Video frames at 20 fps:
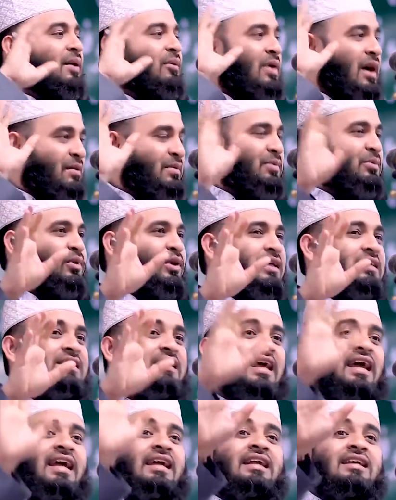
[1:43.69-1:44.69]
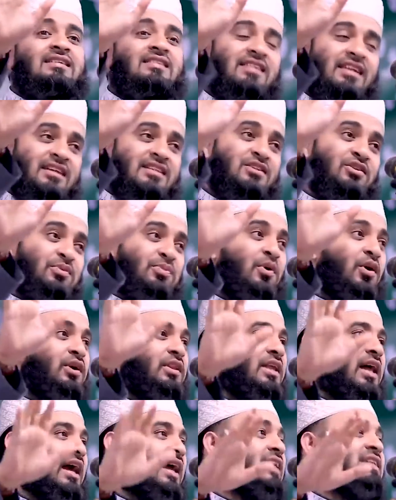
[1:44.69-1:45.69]
এবং আমি বলেছি এইটা শ্রেষ্ঠ
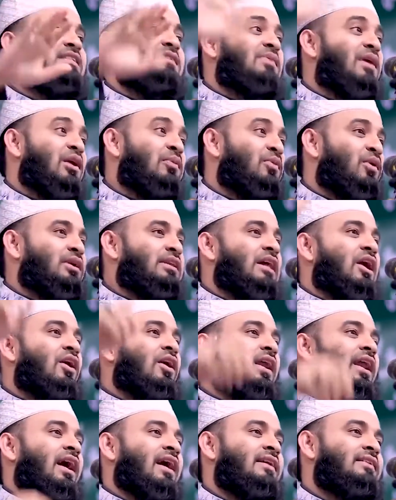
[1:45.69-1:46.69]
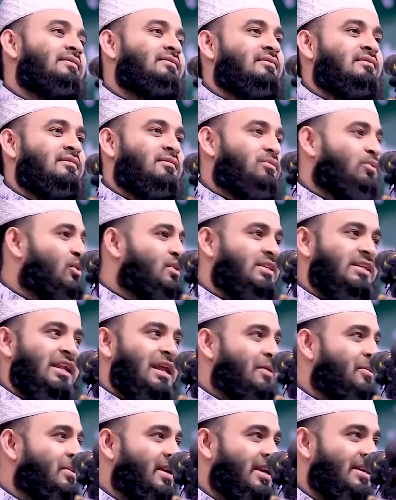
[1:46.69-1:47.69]
পর্দা এর চেয়ে ভালো পর্দা হয় না
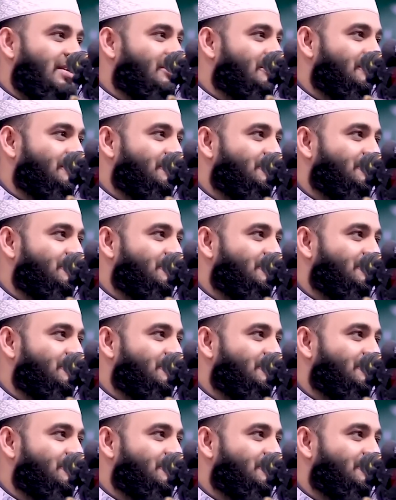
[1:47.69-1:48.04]
বলছি না আমি